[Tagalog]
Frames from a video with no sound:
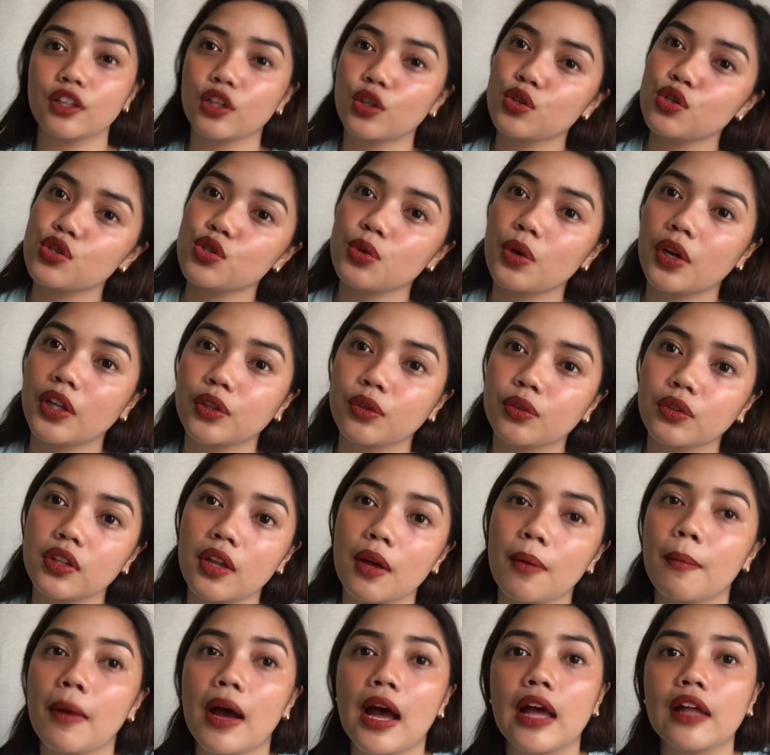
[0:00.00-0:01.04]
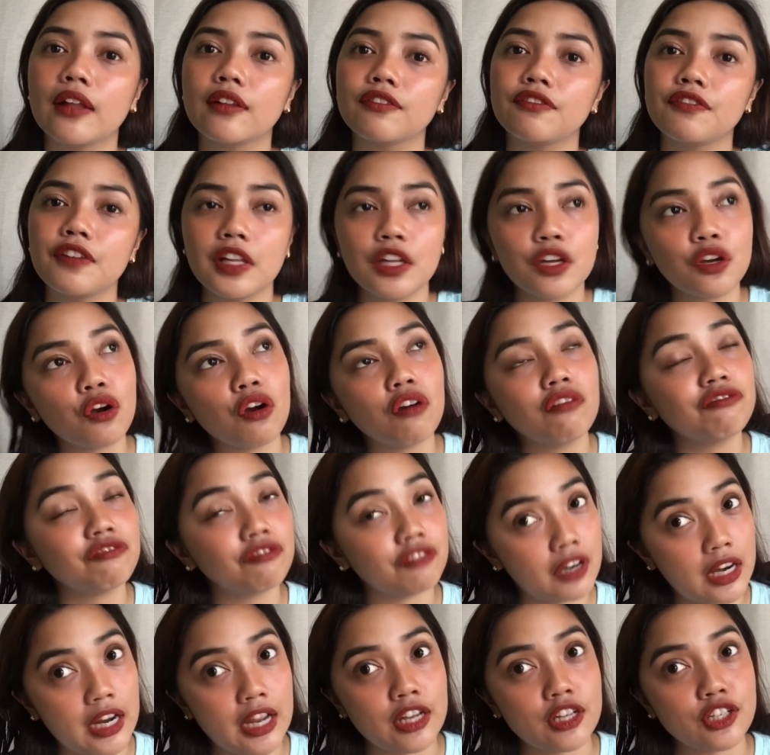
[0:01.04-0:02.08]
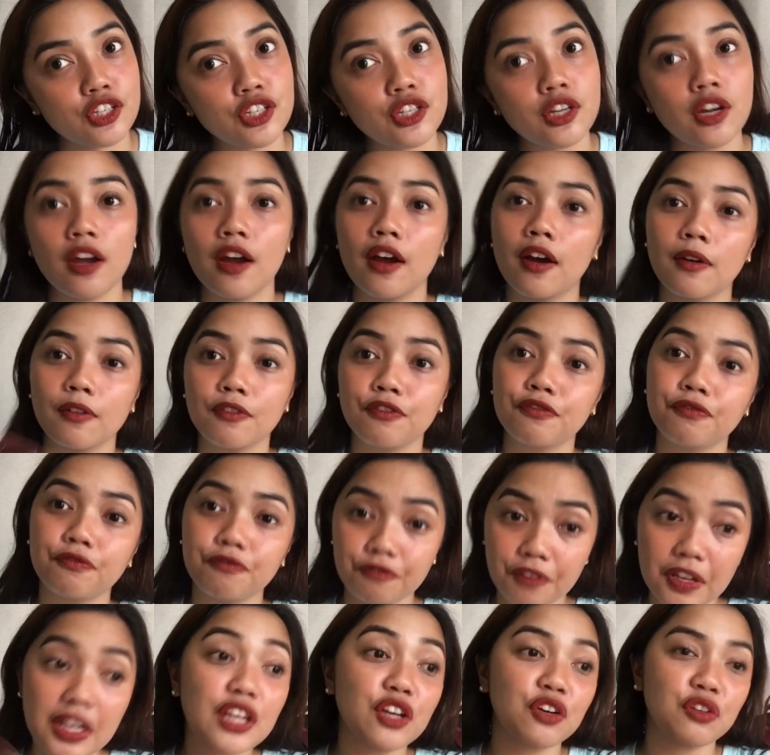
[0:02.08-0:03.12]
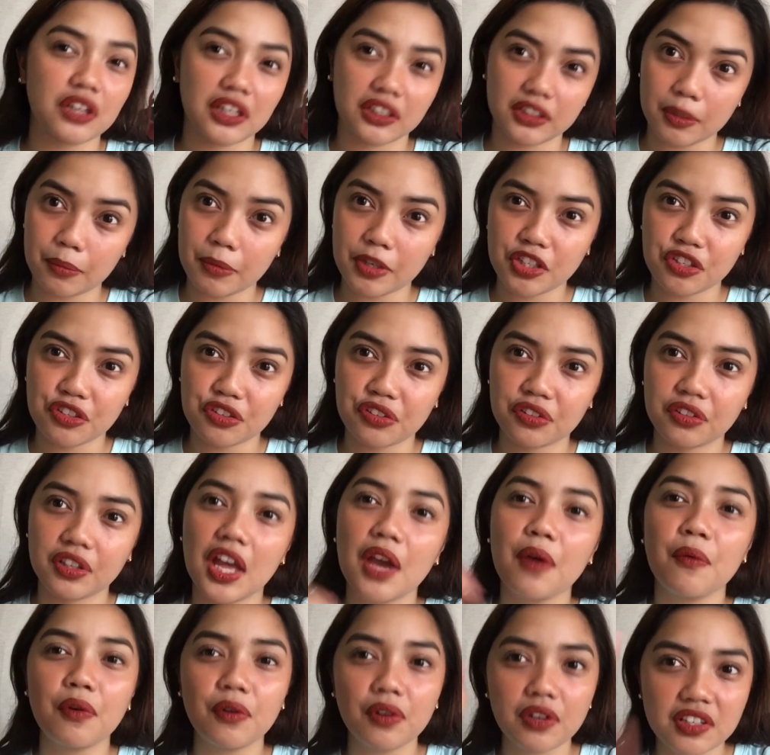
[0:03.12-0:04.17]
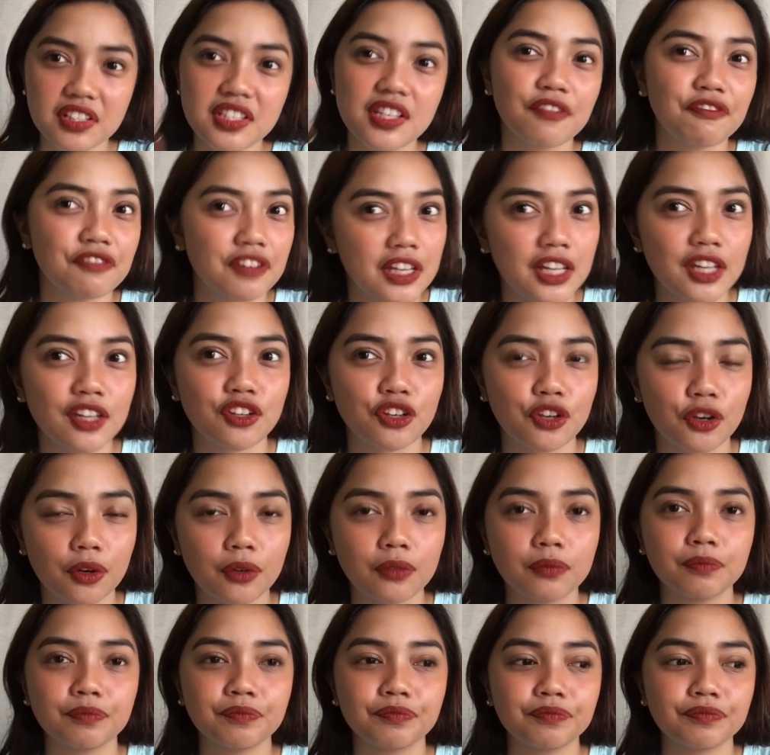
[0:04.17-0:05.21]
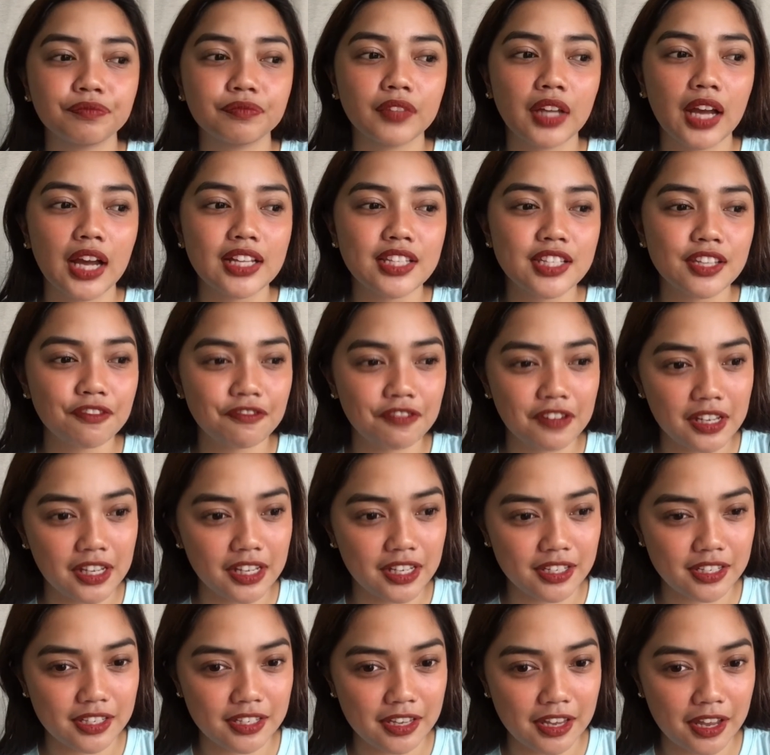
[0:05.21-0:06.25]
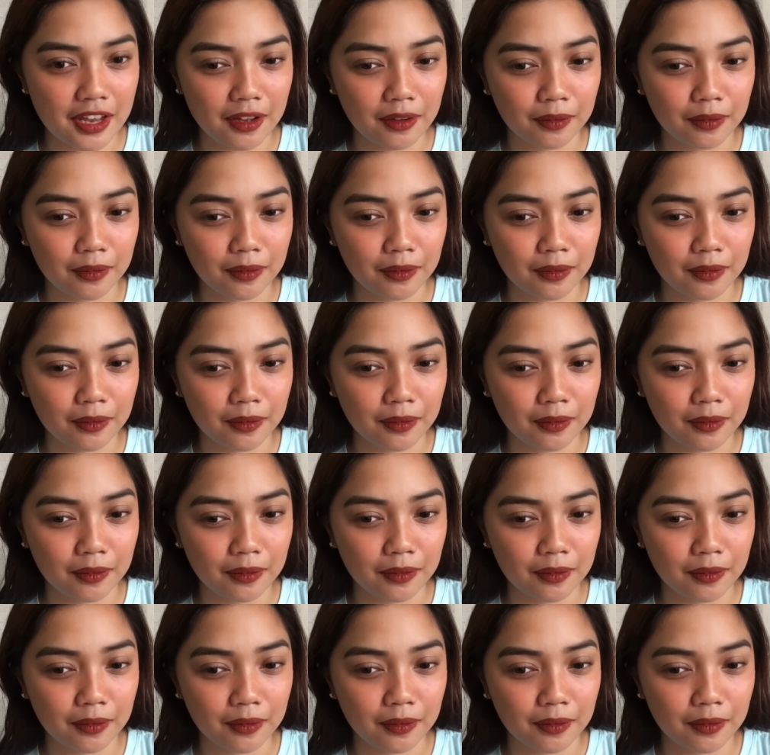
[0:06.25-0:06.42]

Nagustuhan ko naman, feeling ko fresh. Feeling ko lang naman yun. Ewan ko lang sa feeling nyo. At sa feelings niya.